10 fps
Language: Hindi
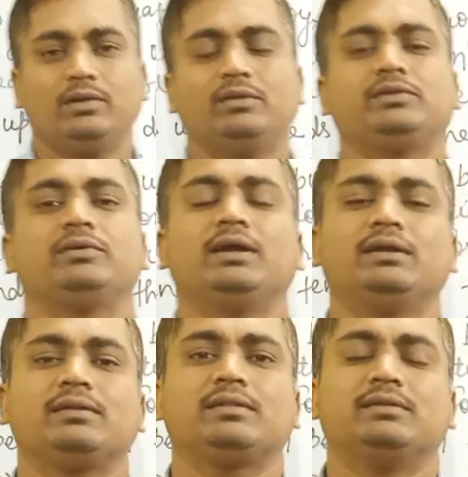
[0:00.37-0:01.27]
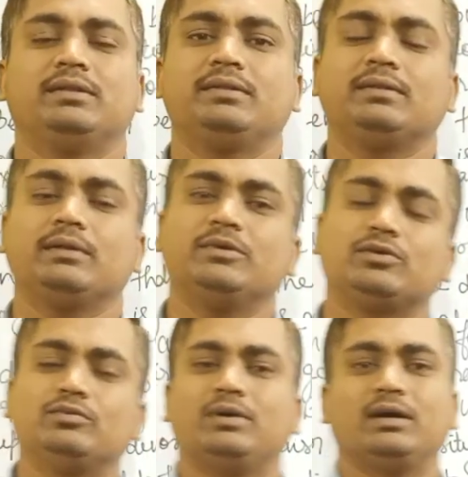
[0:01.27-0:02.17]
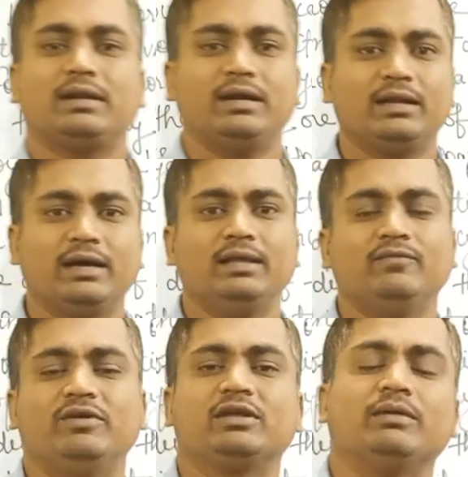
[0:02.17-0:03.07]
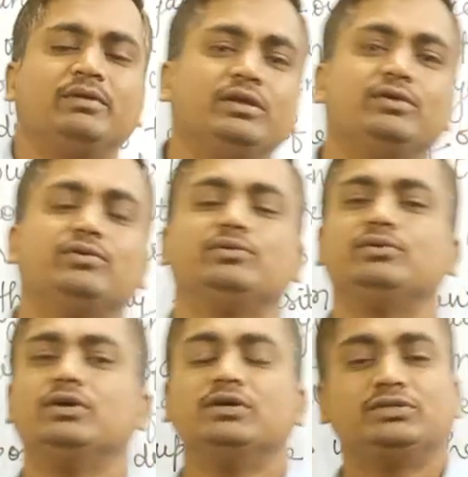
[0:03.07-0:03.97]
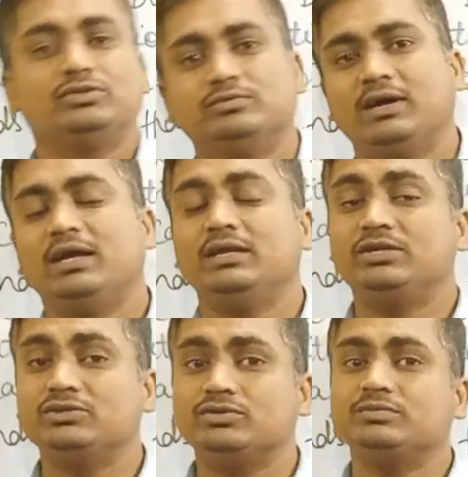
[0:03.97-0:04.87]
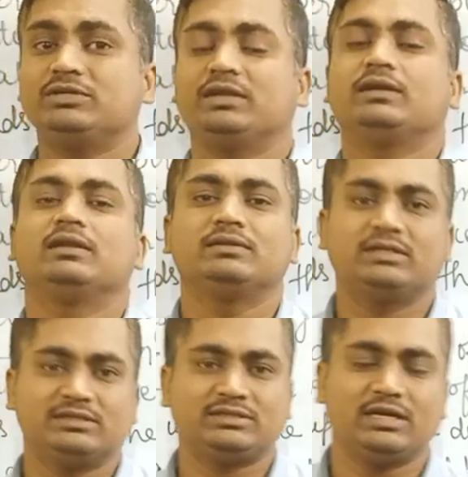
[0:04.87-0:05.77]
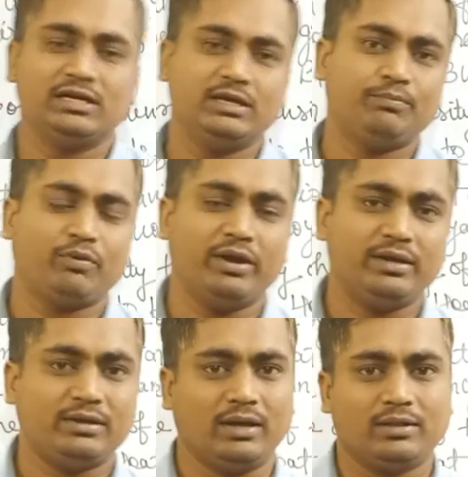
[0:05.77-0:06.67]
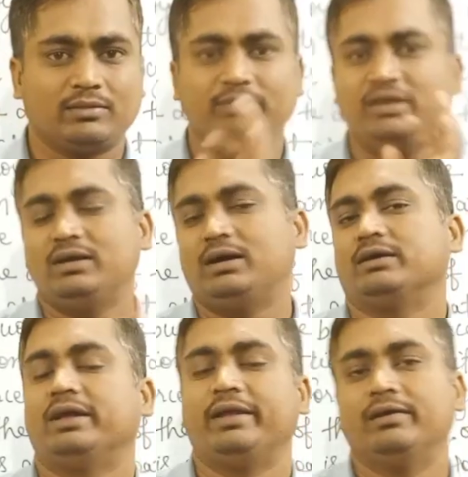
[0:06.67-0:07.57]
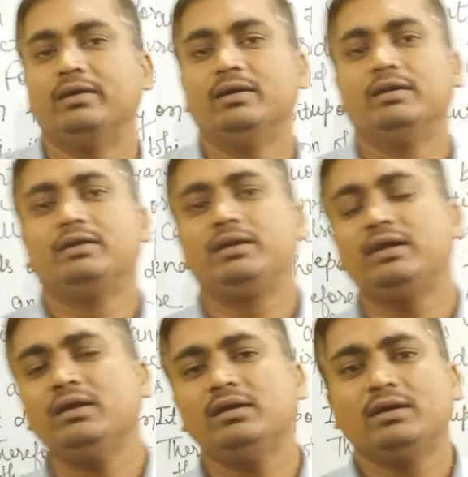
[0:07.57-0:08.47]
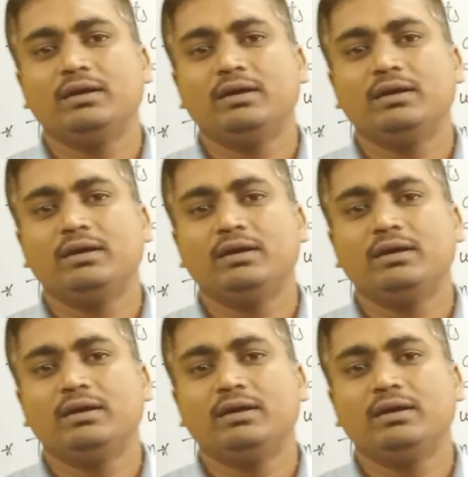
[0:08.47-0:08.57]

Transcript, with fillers: हेलो स्टूडेंट्स दिस इज अमर कुमार एंड आई एम वेलकमिंग यू टू माय यूट्यूब चैनल द स्टडी पॉइंट आस्क मी अगेन ठीक है